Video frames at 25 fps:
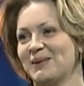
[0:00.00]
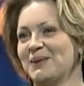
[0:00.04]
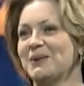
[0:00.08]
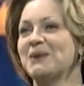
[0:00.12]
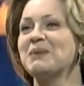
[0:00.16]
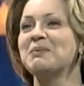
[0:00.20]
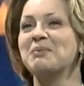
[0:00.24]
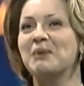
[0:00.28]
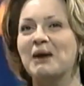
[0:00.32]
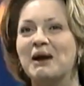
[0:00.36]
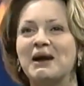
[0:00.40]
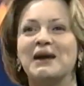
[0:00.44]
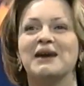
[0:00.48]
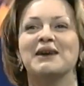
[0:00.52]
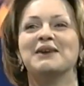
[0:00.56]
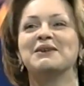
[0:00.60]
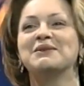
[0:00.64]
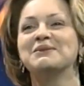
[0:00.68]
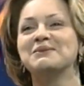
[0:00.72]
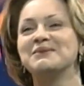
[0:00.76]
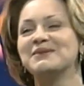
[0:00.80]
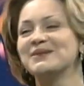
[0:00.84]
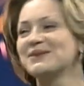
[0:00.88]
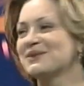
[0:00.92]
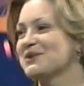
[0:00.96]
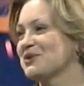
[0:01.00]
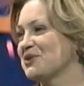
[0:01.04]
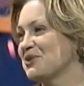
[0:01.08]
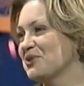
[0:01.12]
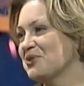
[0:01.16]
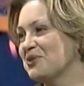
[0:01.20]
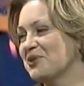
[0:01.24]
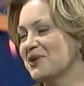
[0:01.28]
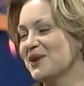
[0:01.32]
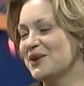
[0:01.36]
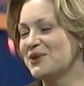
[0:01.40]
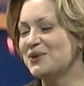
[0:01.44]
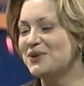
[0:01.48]
Oui, pareil. Je
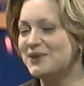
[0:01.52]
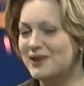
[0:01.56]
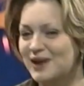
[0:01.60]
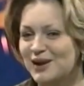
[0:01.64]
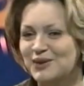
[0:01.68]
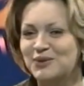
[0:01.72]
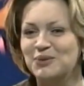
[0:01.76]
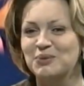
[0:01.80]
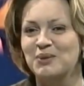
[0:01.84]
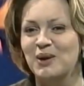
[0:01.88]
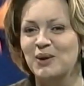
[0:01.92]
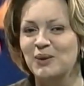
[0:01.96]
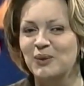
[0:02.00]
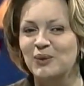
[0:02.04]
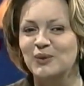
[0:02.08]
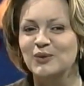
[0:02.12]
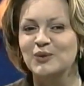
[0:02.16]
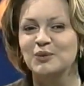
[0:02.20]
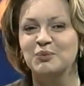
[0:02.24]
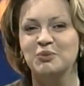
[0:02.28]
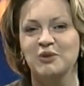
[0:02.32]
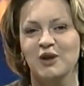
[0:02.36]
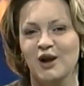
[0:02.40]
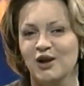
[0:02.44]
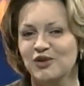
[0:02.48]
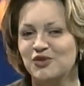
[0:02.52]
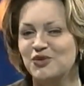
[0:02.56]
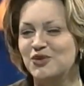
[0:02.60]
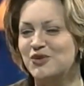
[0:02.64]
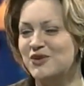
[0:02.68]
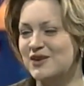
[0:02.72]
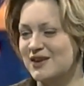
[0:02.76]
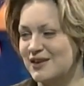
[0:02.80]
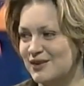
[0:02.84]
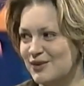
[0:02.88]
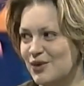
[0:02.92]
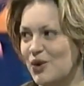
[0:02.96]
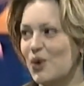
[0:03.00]
fais du théâtre wallon depuis l'âge de
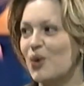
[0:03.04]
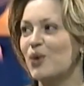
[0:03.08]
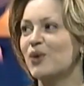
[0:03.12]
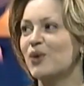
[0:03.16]
16 ans.